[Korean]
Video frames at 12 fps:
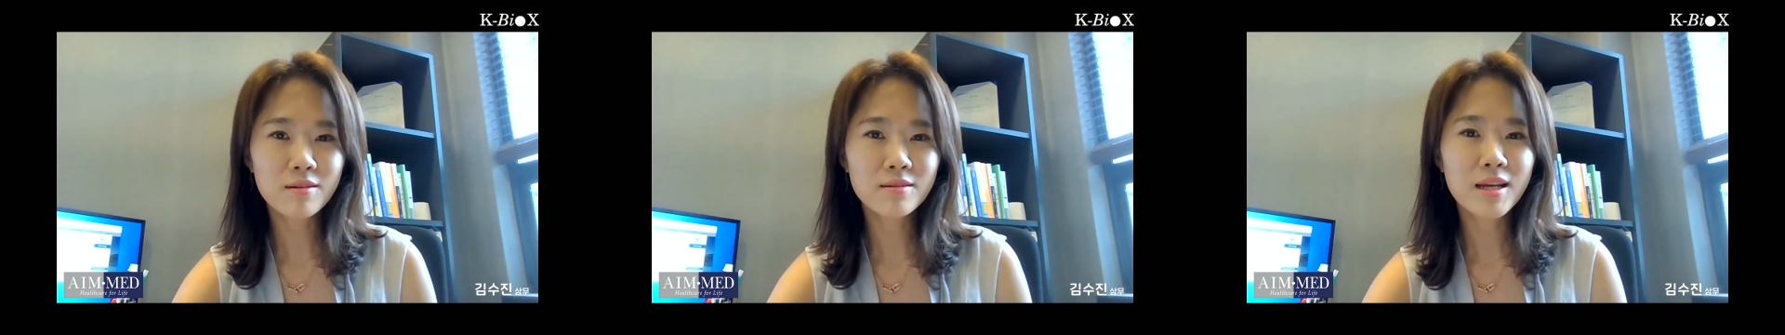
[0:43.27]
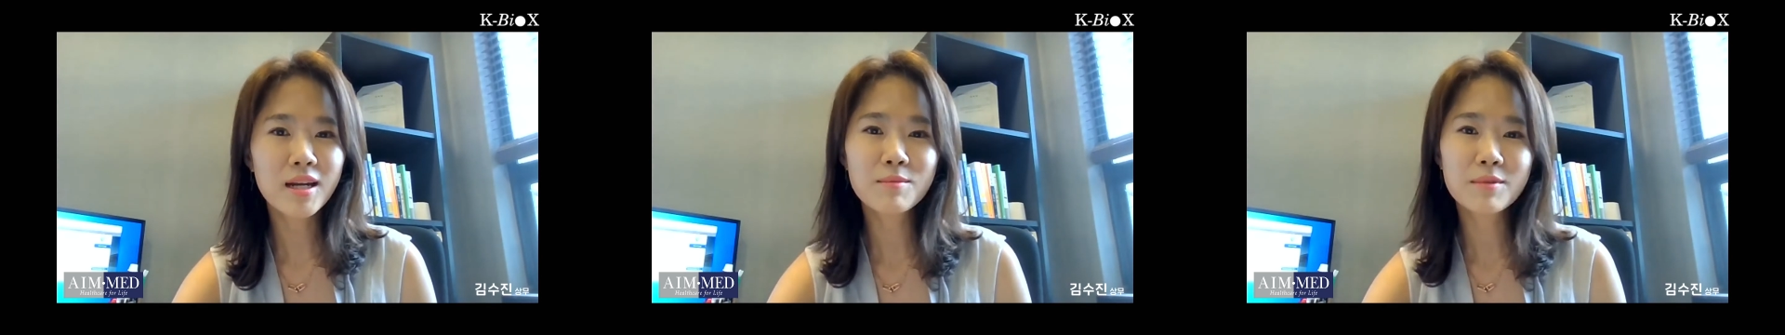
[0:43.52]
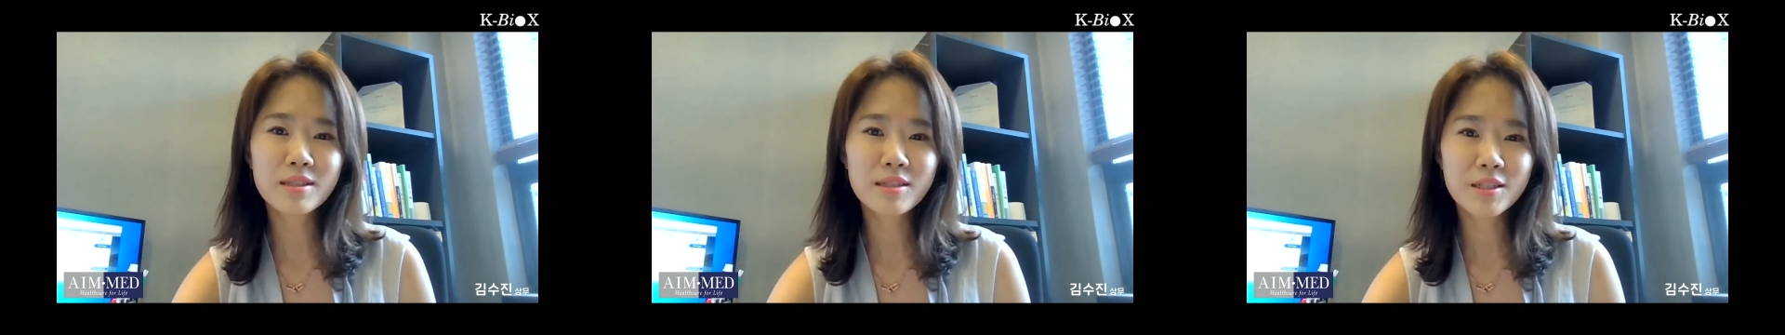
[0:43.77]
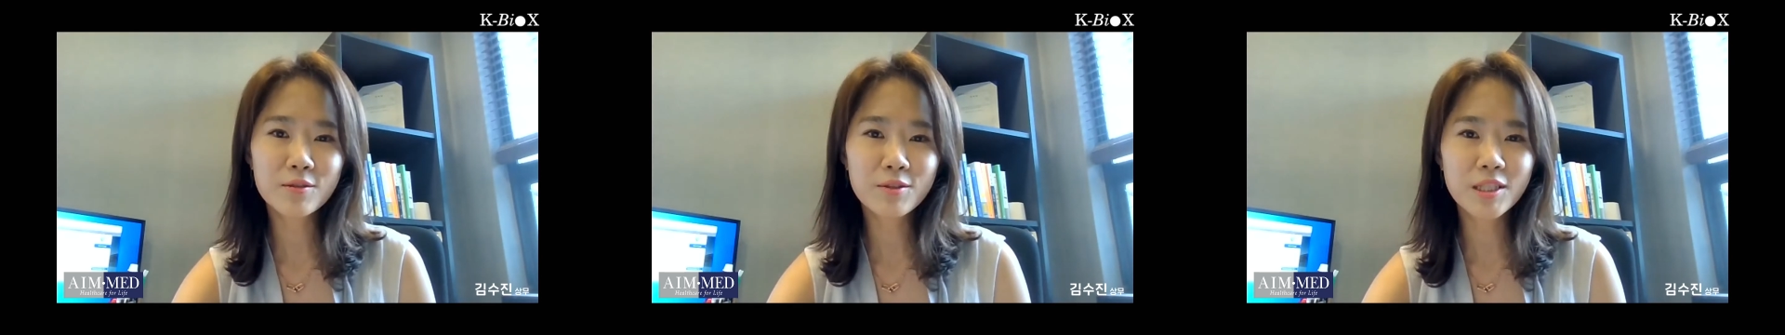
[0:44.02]
사람을
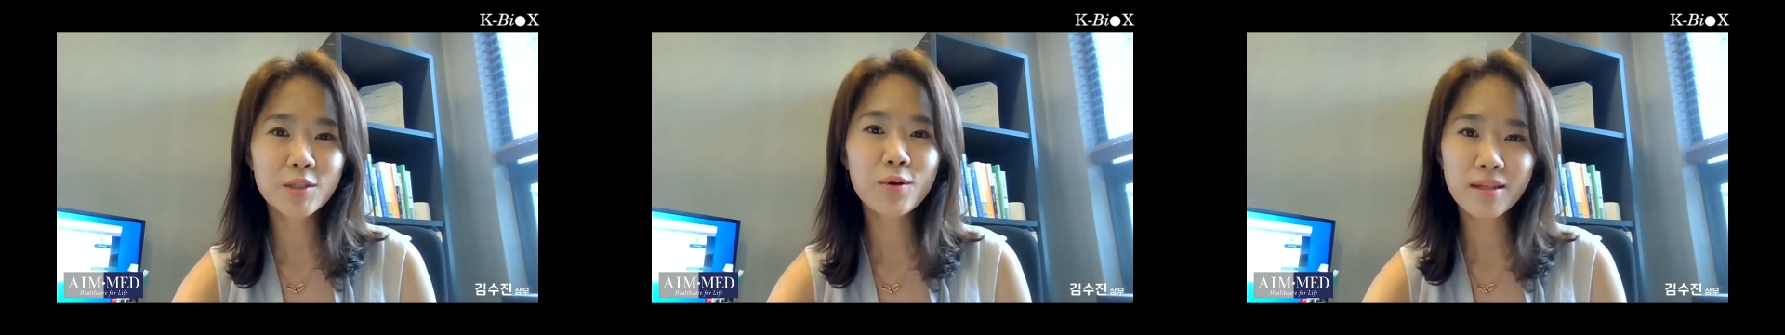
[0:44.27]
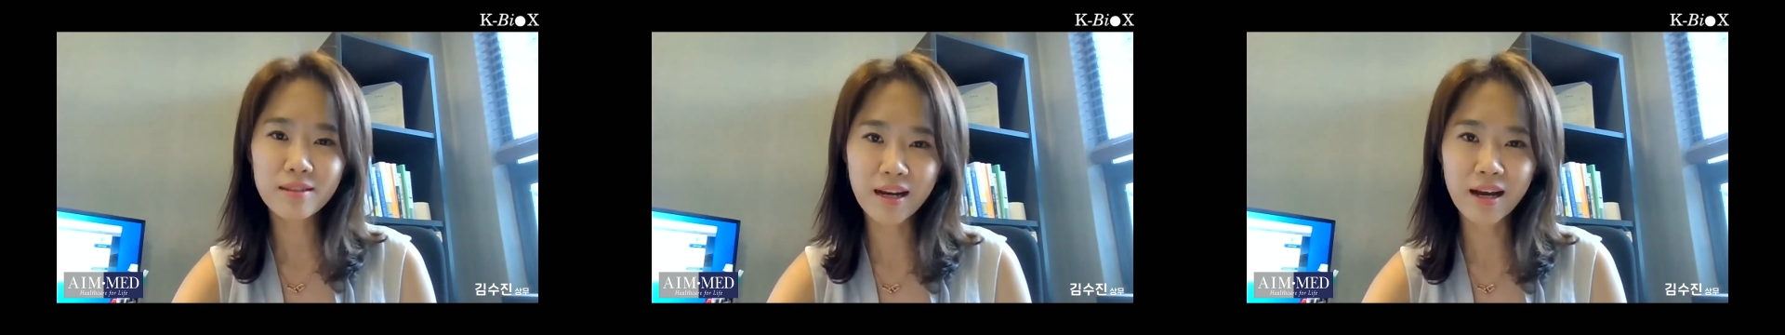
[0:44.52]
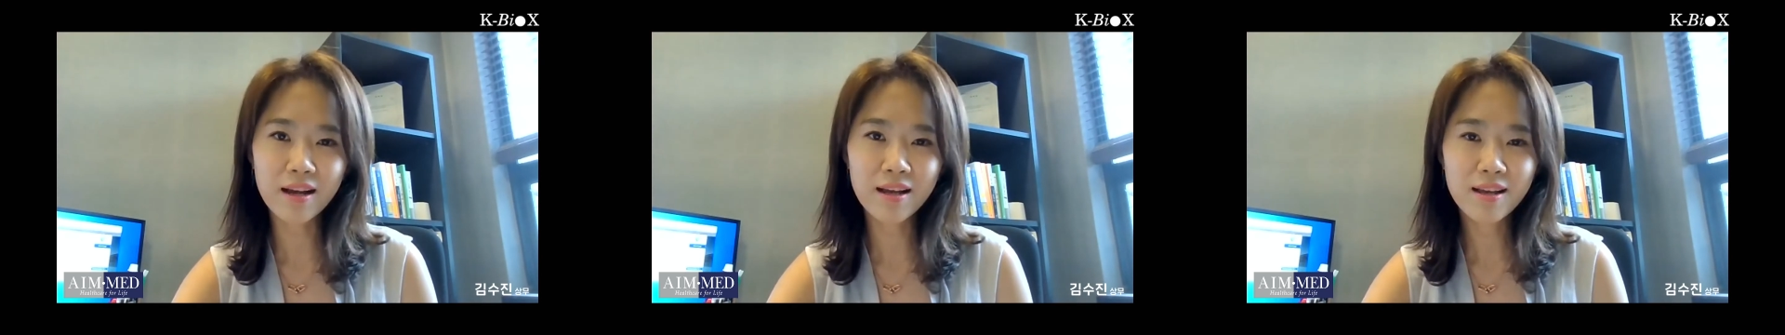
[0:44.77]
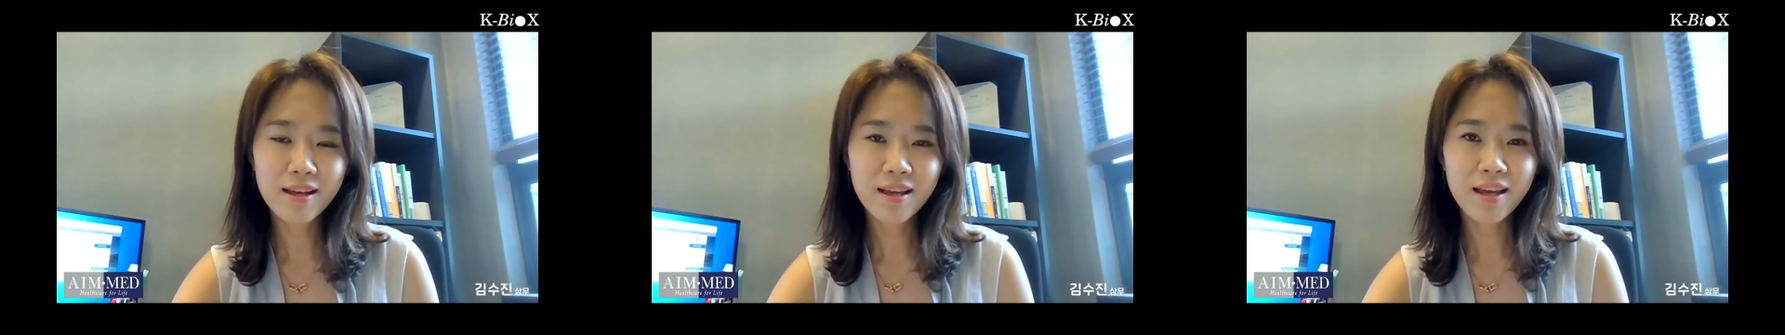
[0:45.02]
실제로
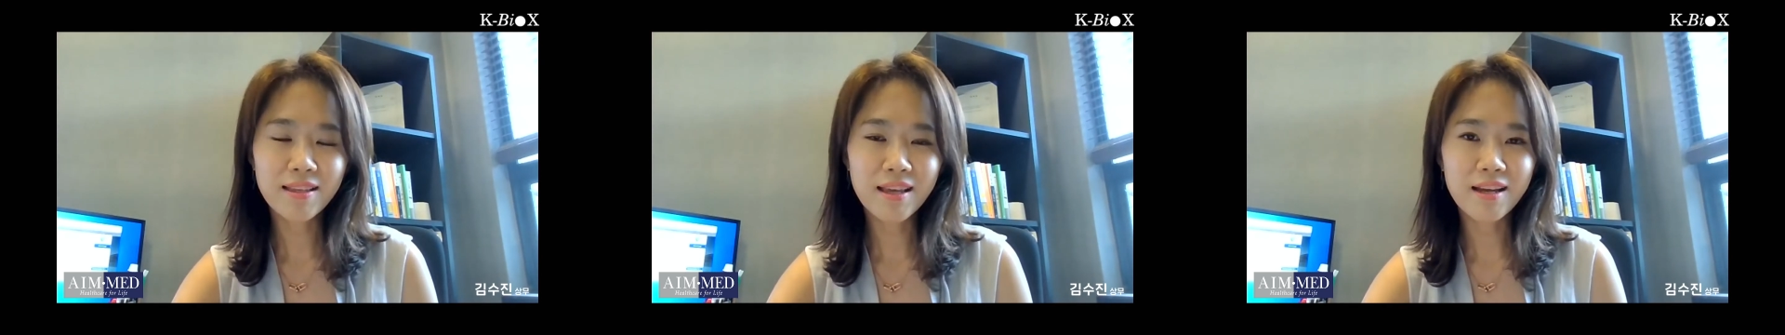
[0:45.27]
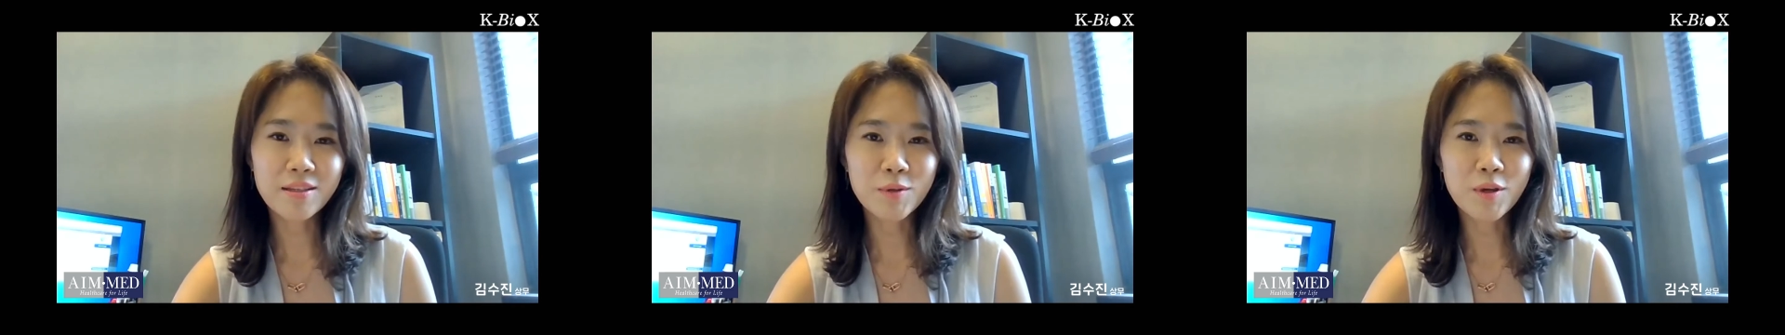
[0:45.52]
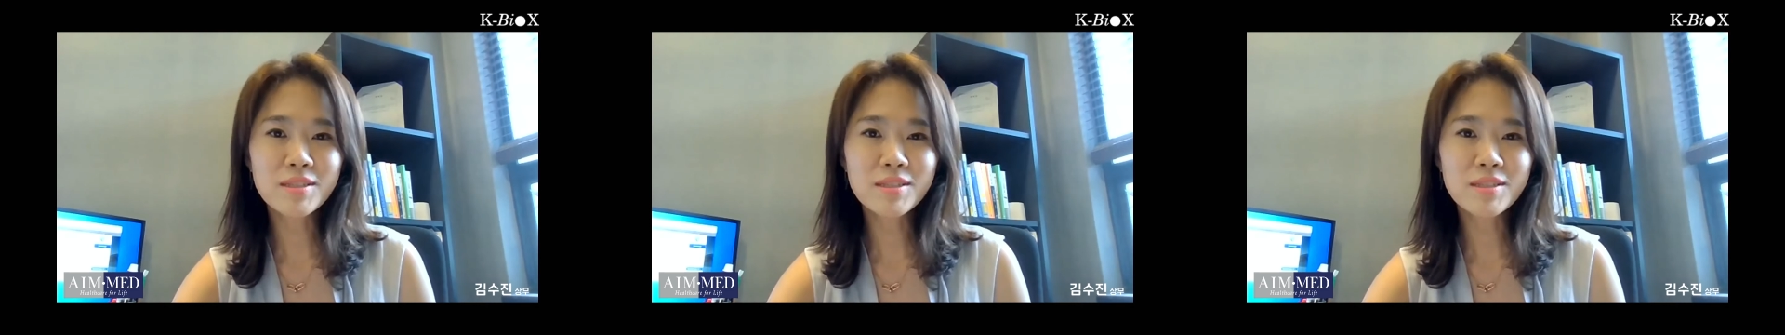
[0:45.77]
치료하는가에 대한